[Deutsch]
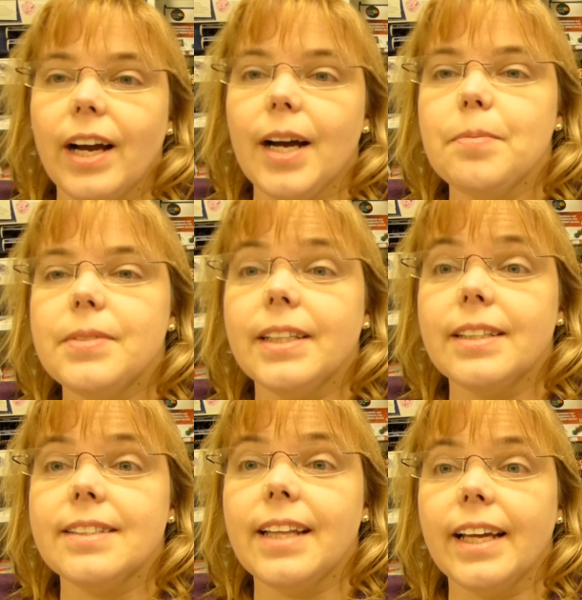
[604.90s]
wir haben es
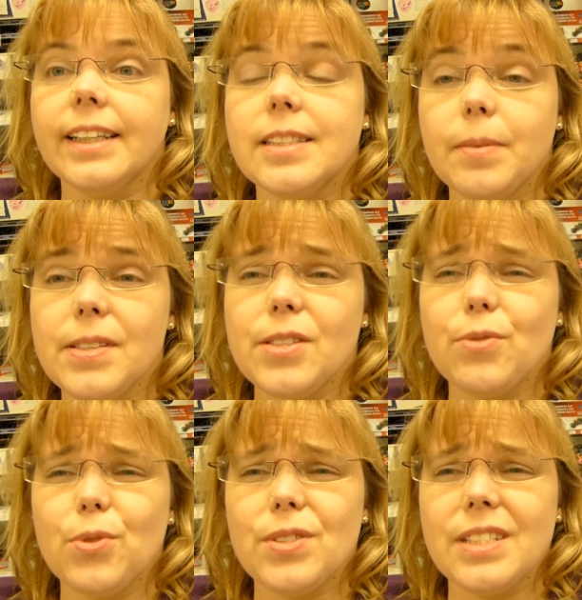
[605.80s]
jetzt gleich 20
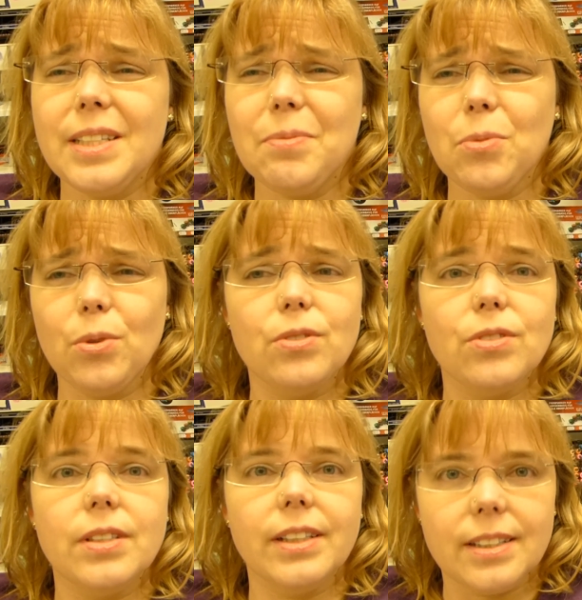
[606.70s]
vor 7
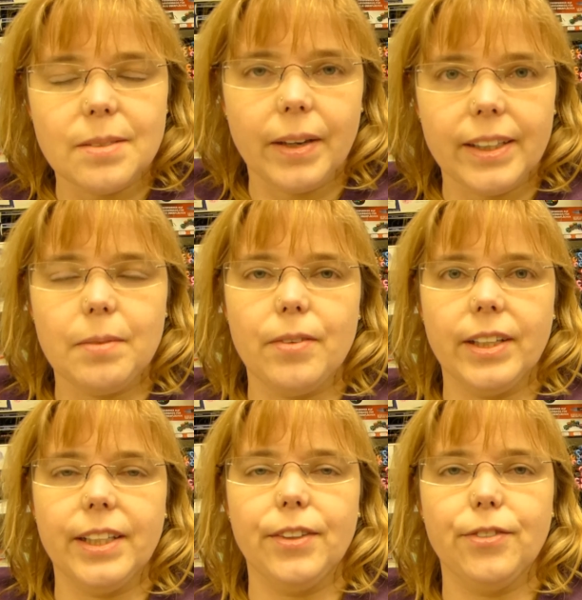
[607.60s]
und jetzt mache ich aber
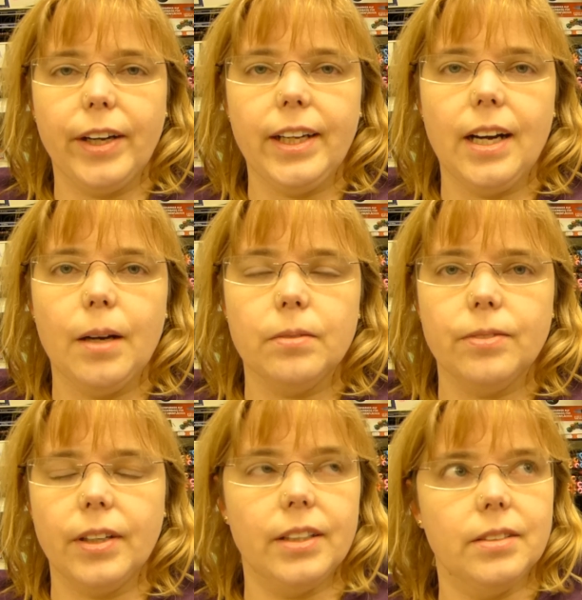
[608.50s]
wirklich Feierabend,
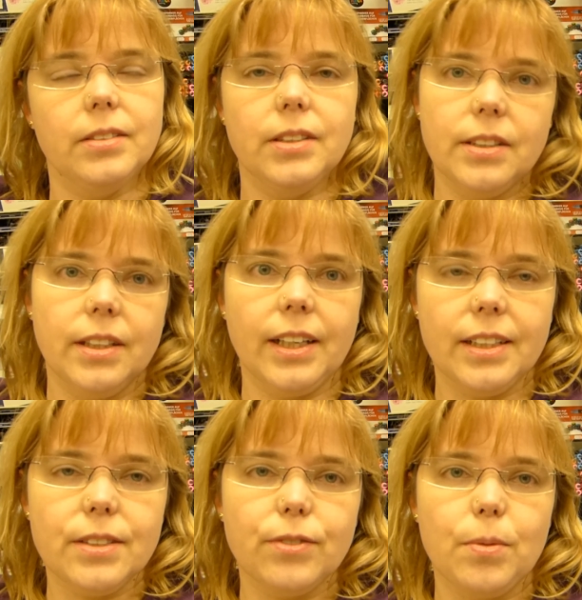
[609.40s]
weil den
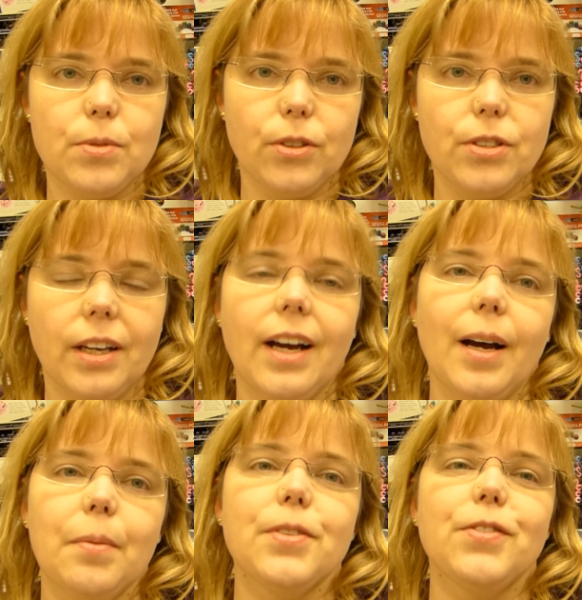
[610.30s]
Rest vom
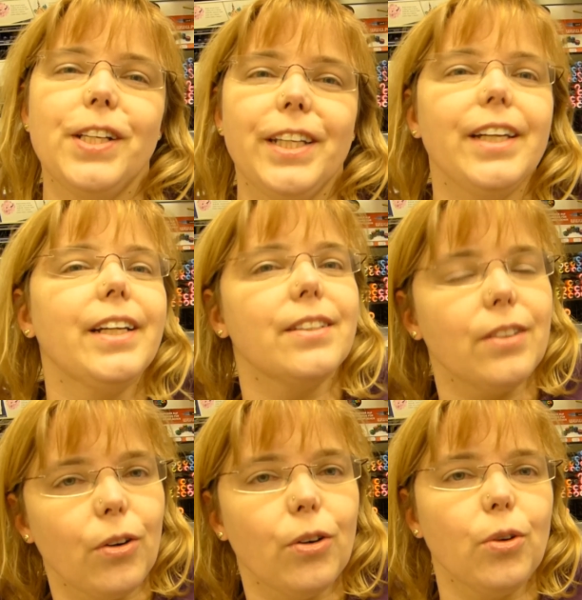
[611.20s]
Sonntagabend will ich ja
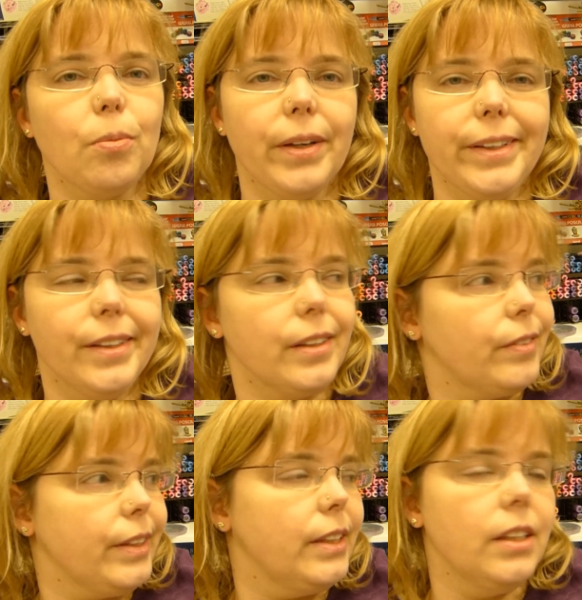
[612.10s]
jetzt auch noch mal
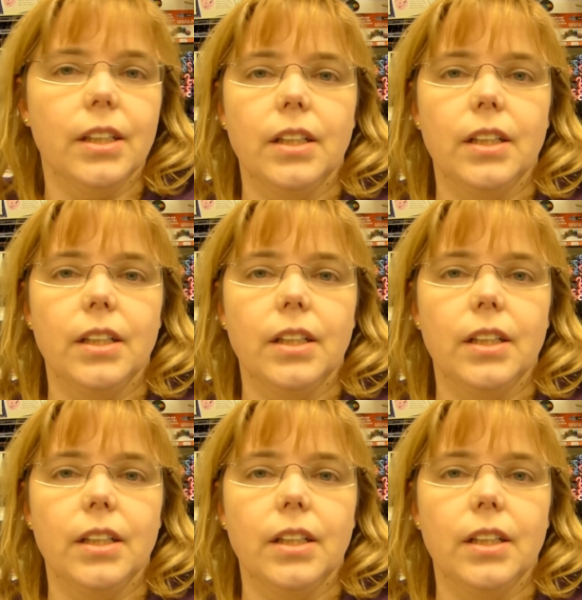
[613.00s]
irgendwie